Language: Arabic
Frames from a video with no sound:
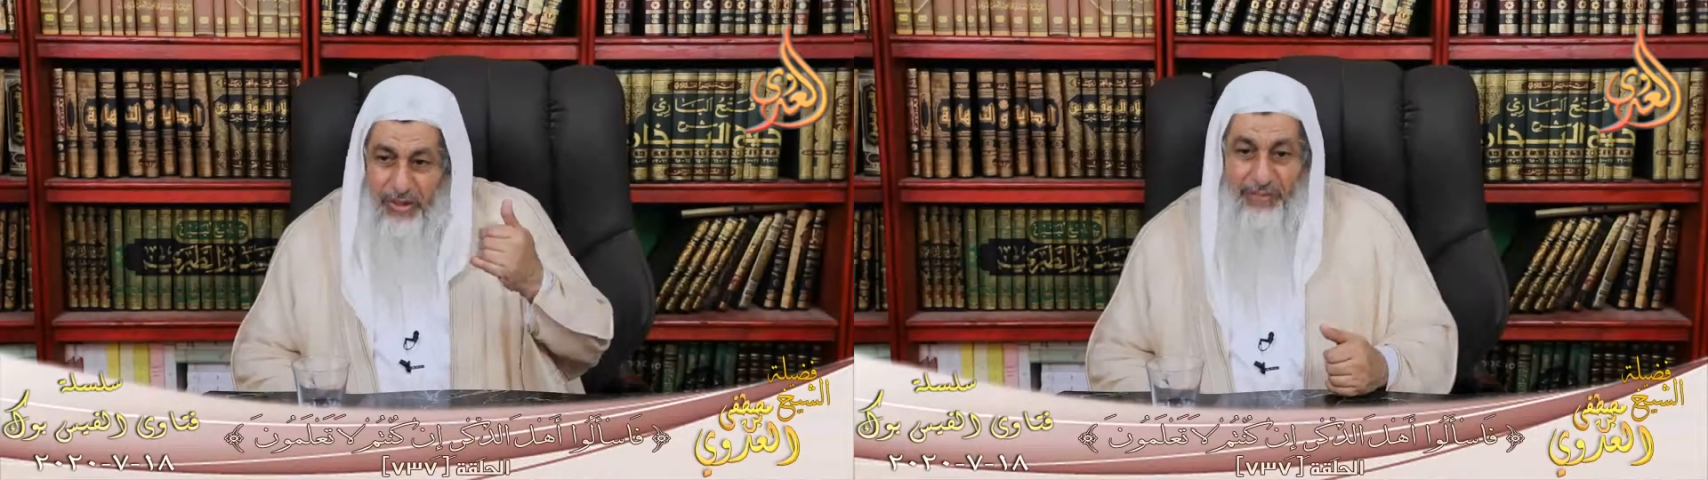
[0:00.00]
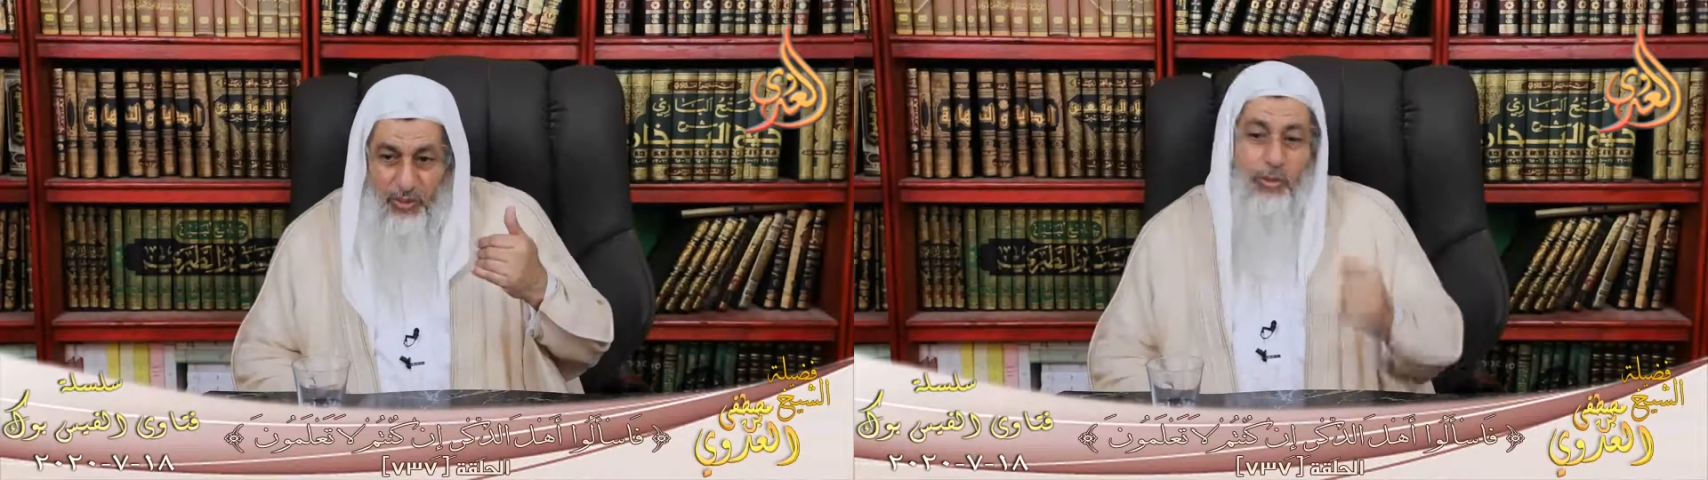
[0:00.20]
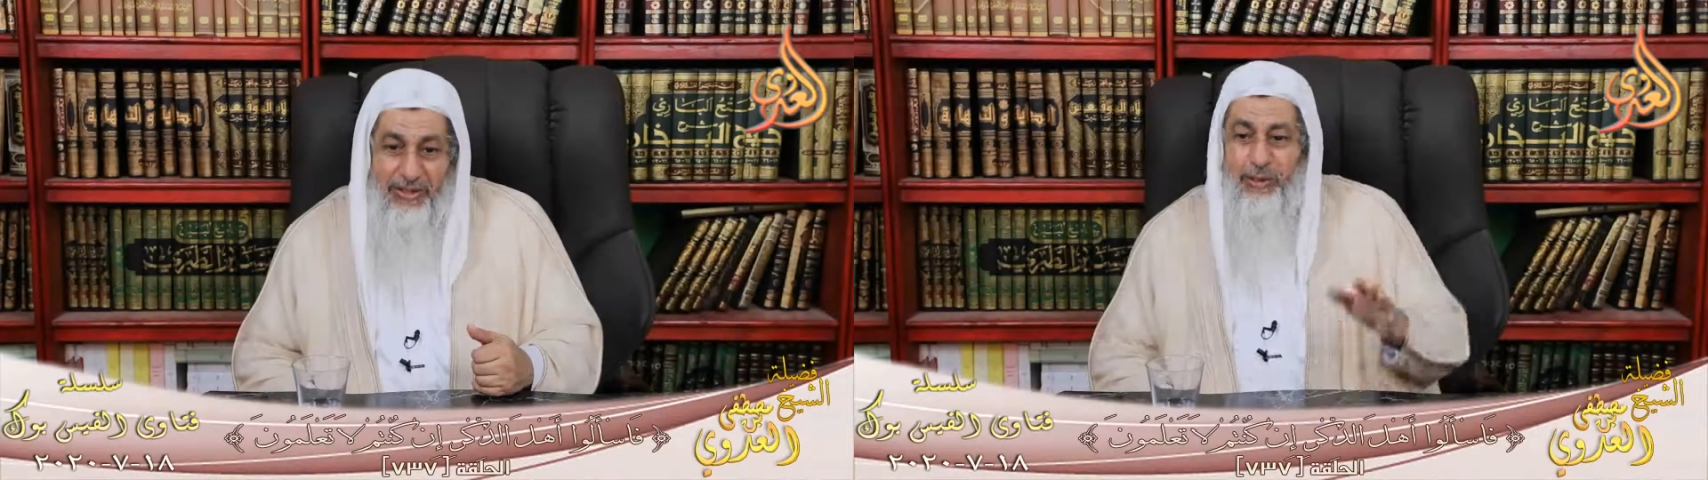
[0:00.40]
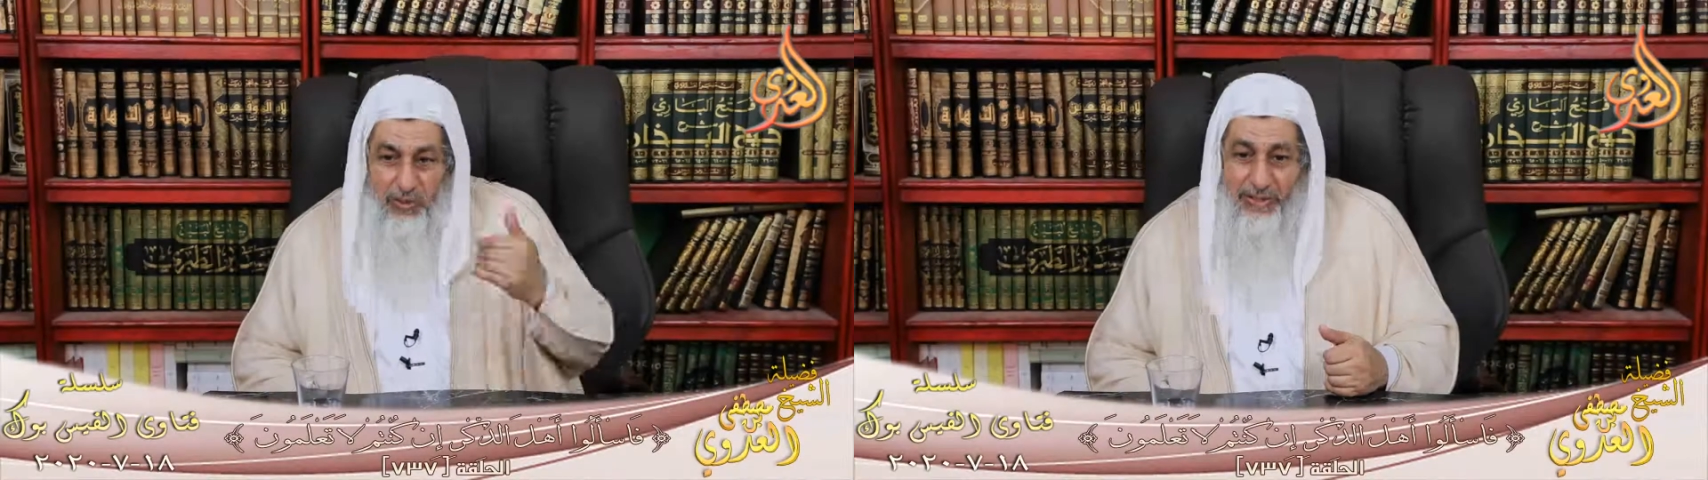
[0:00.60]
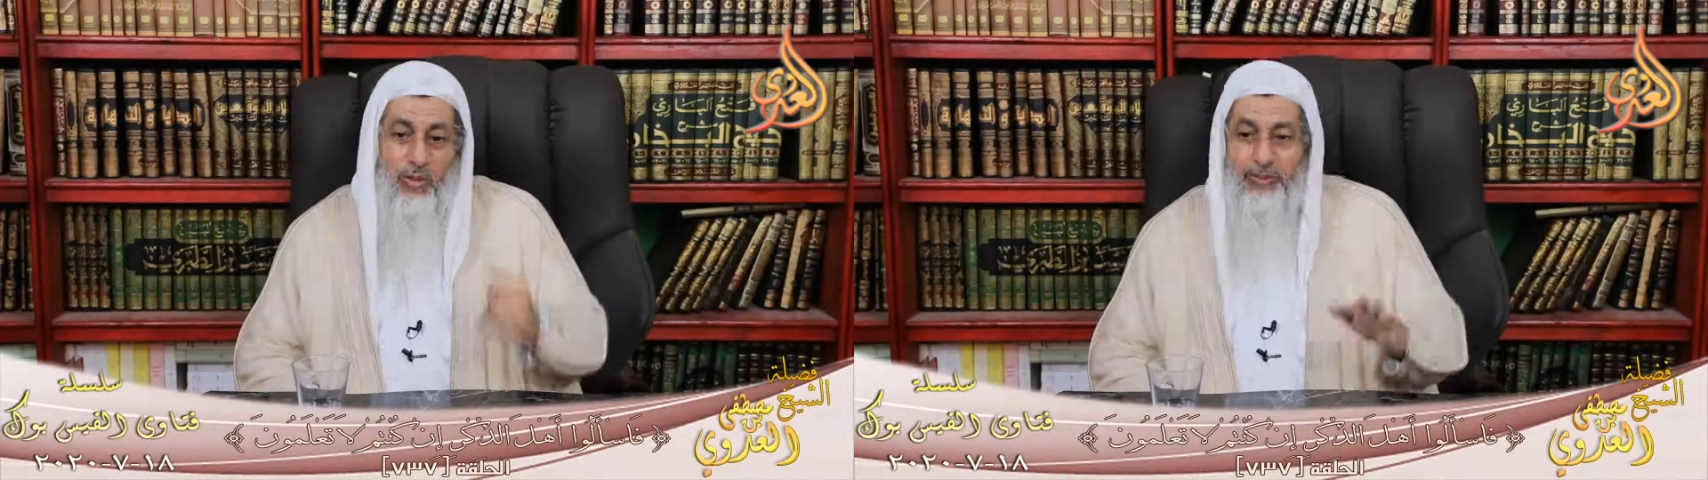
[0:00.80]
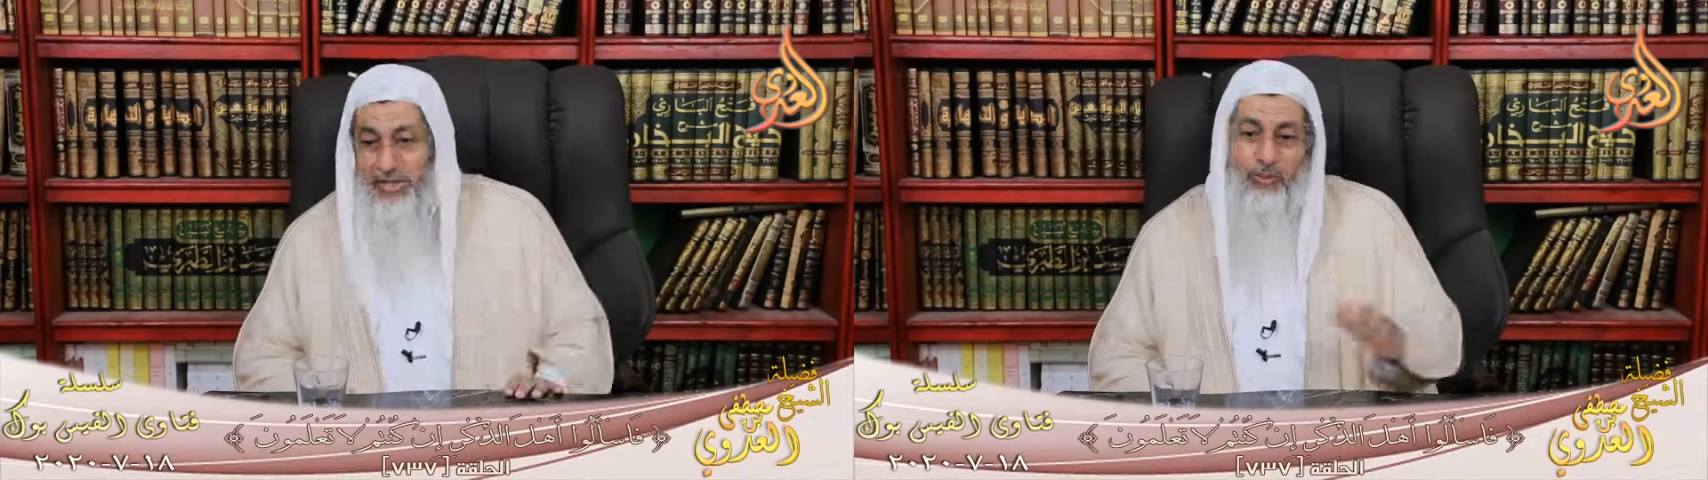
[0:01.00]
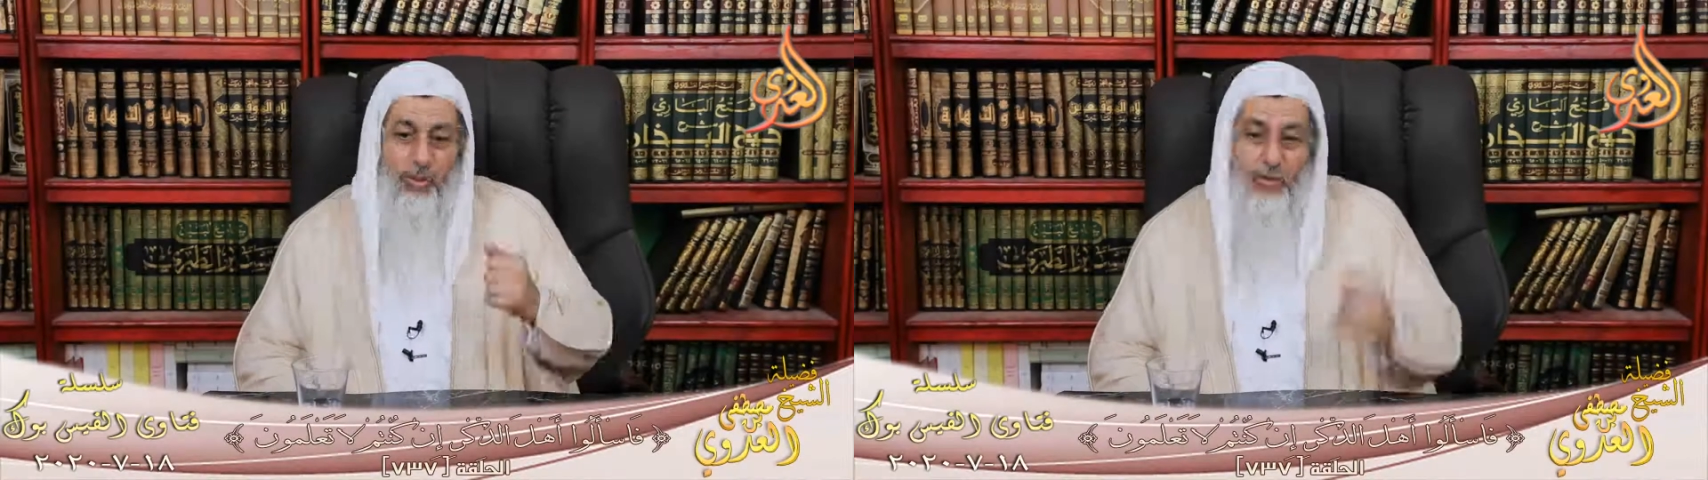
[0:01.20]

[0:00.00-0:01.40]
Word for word: له كن فيكون ليس الشعب